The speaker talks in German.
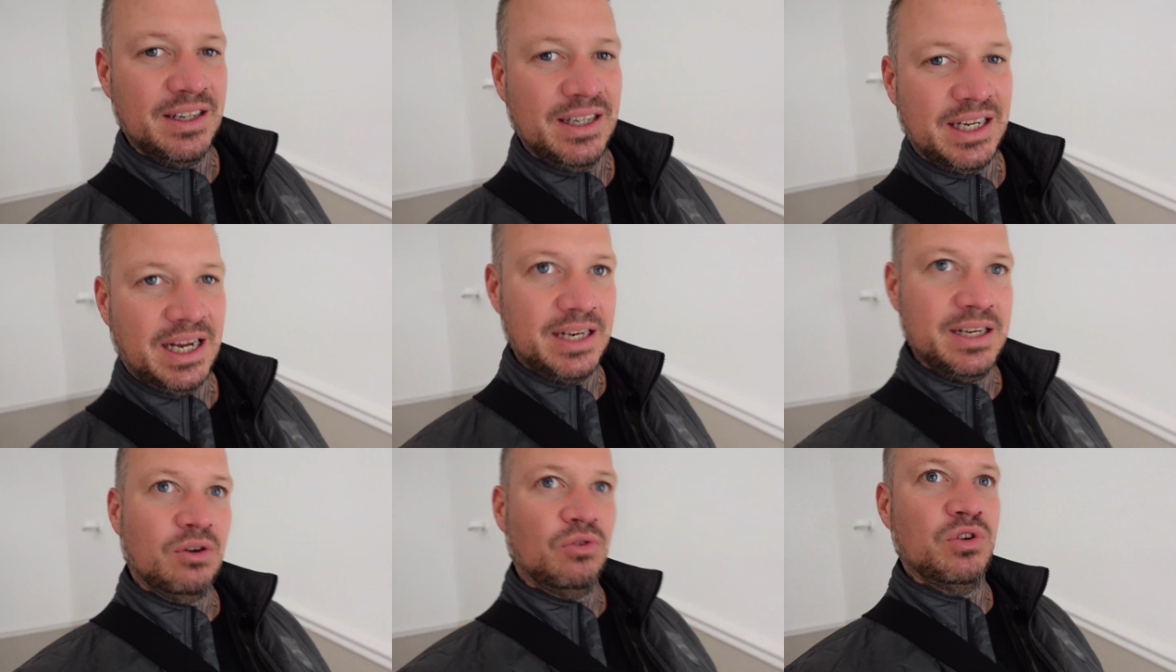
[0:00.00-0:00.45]
Ich
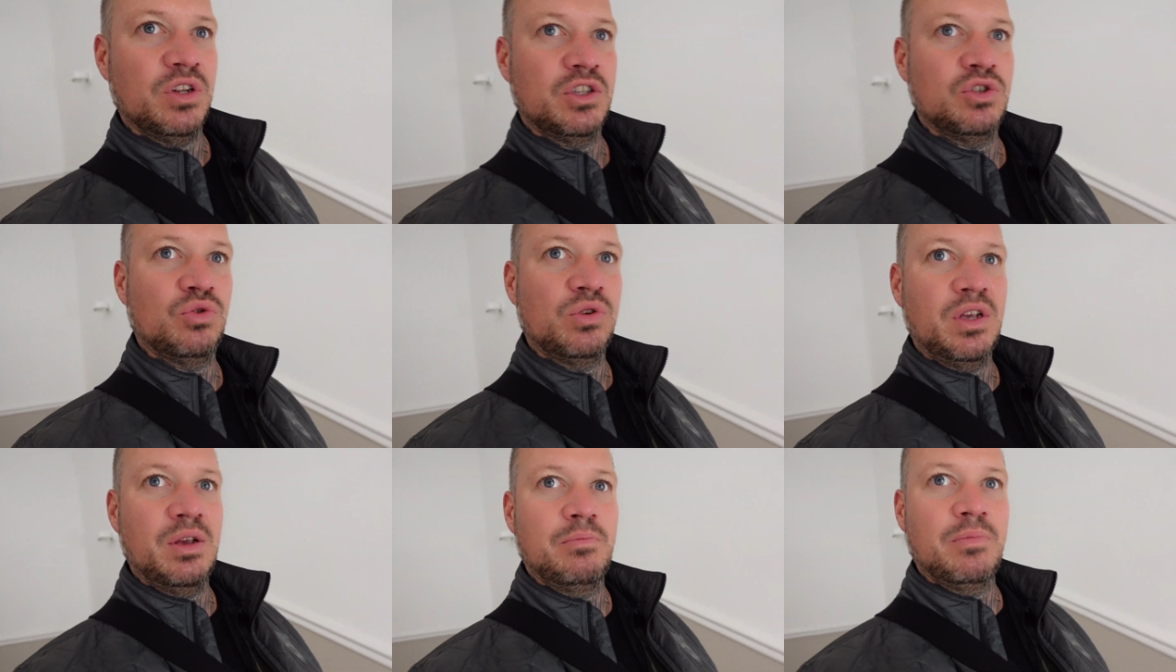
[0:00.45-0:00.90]
kann ja auch nicht
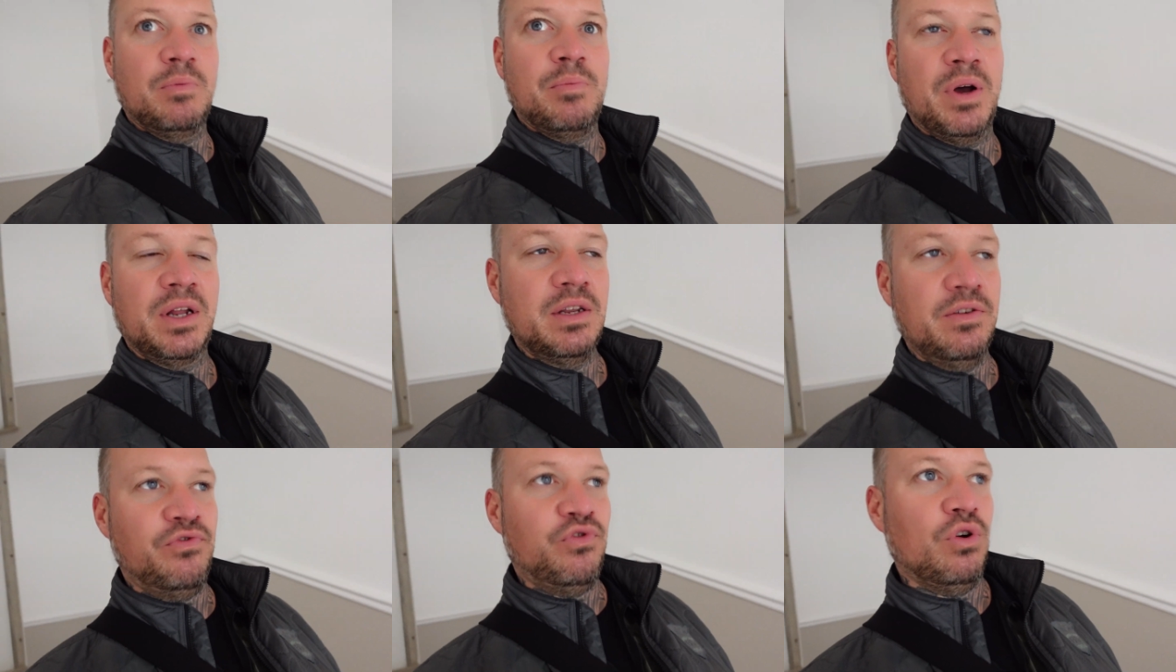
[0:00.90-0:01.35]
zu jedem
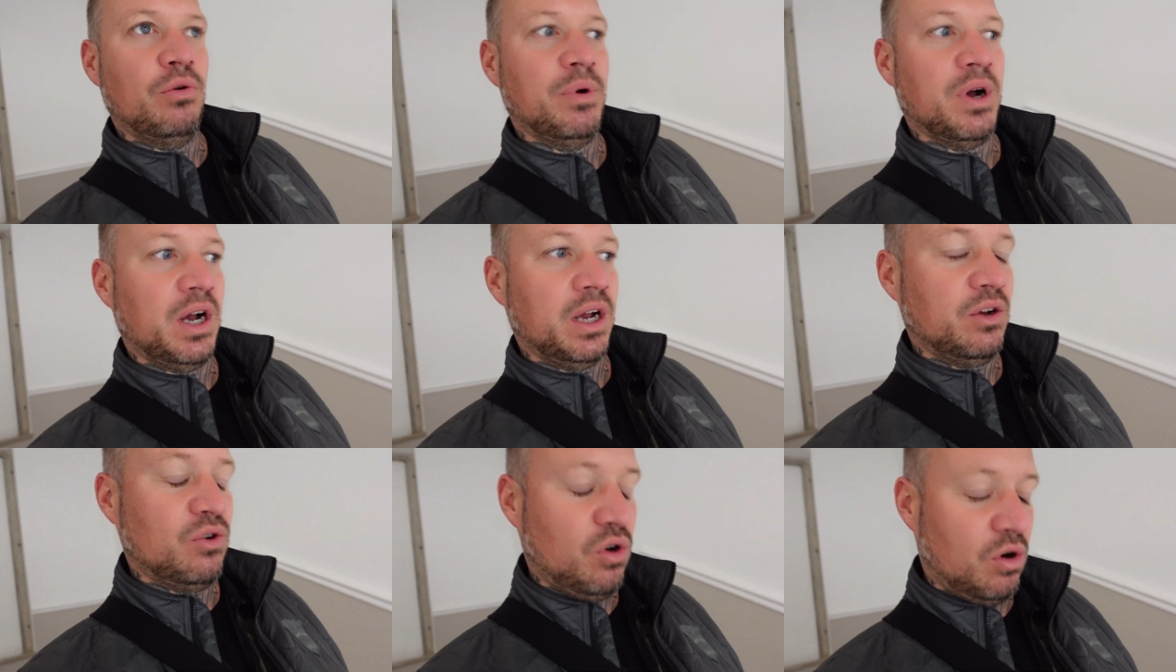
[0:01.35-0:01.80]
immer in die Firma
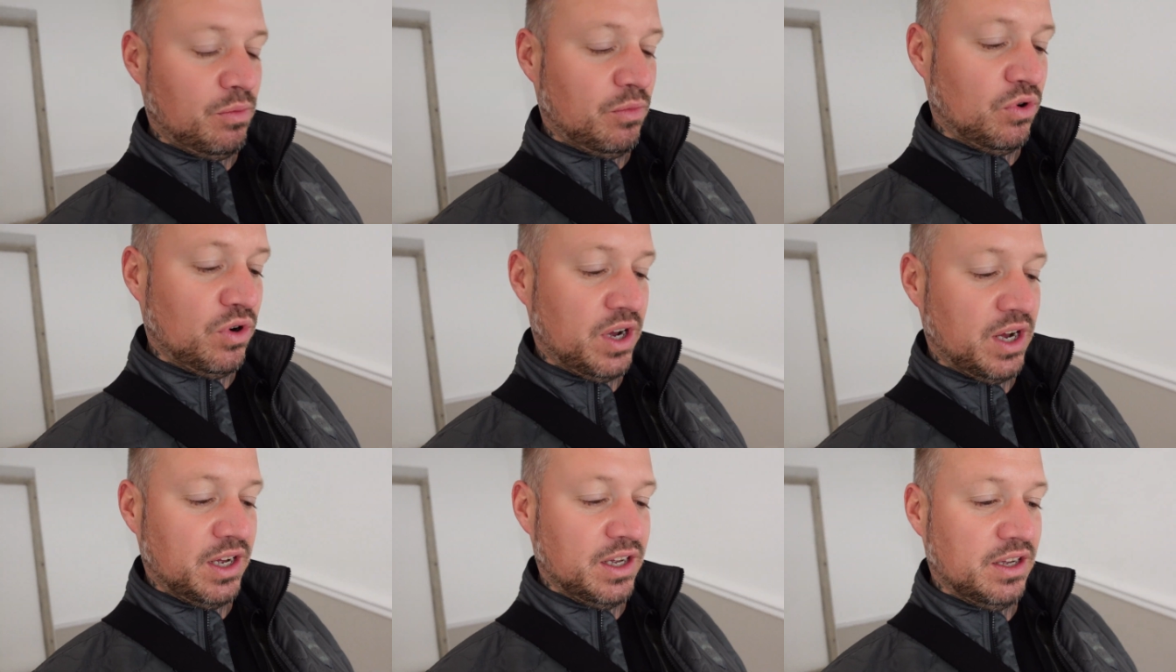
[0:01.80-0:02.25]
reinkommen
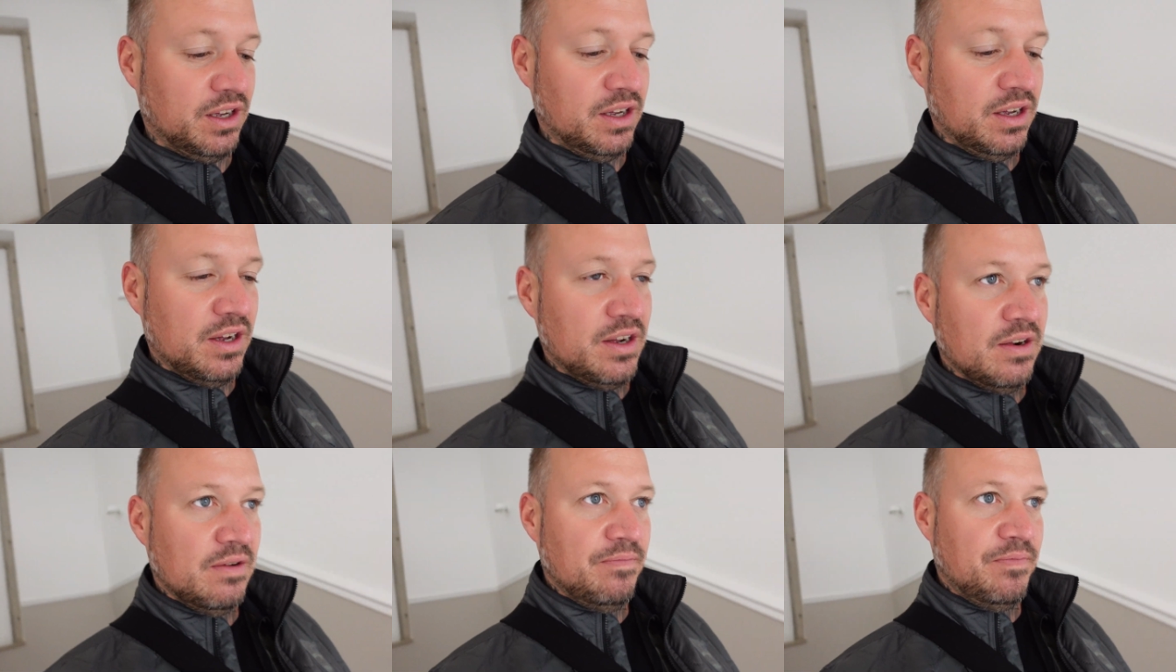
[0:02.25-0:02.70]
oder äh,
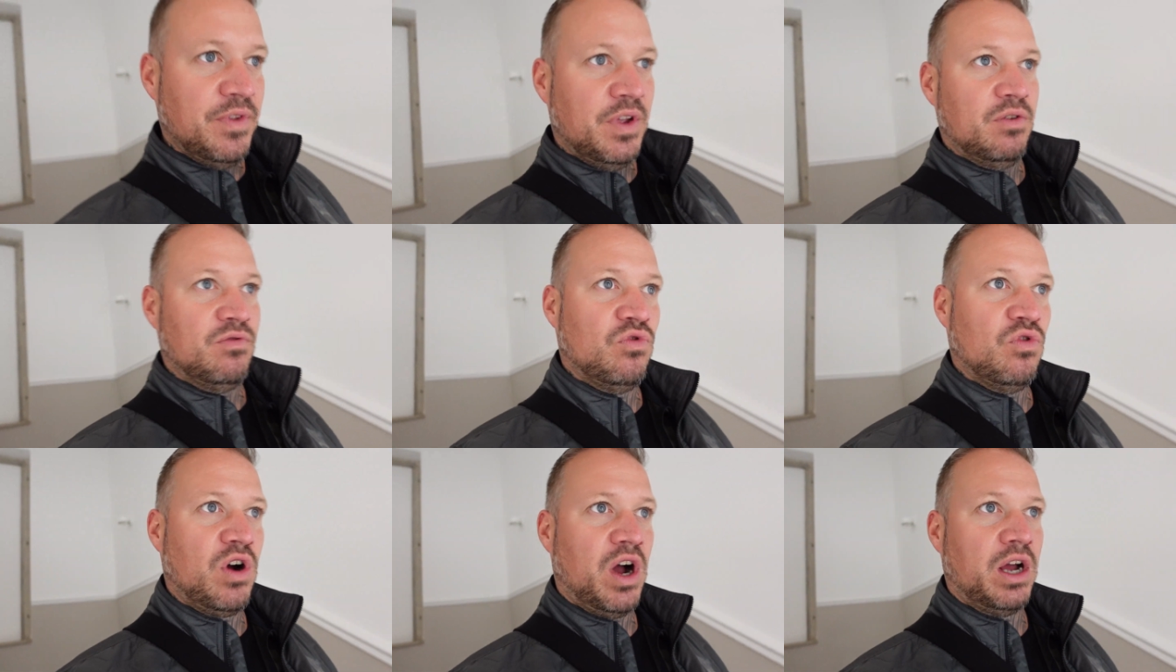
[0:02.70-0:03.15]

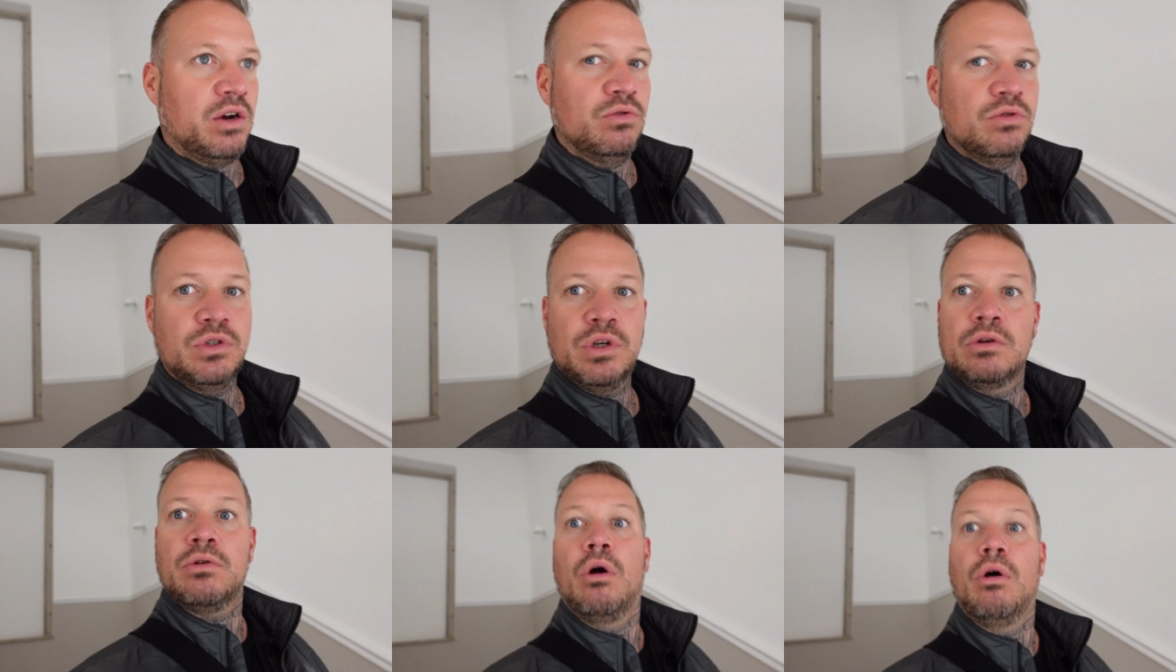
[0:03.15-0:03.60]
irgendwo rein und
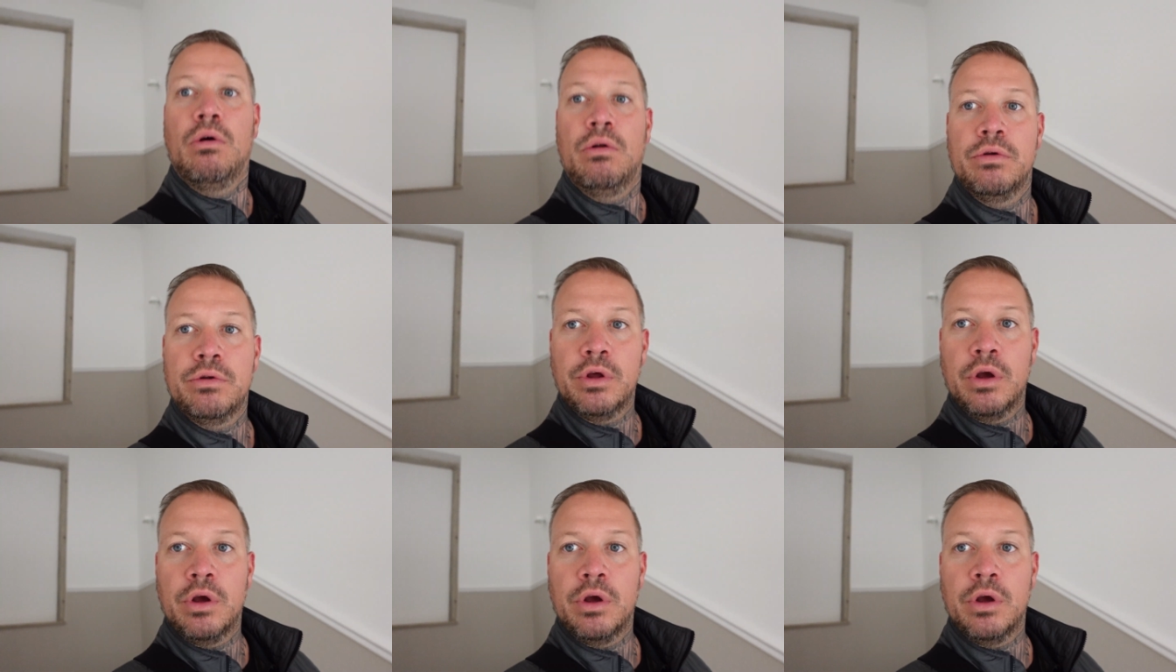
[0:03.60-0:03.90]
ich sage, äh,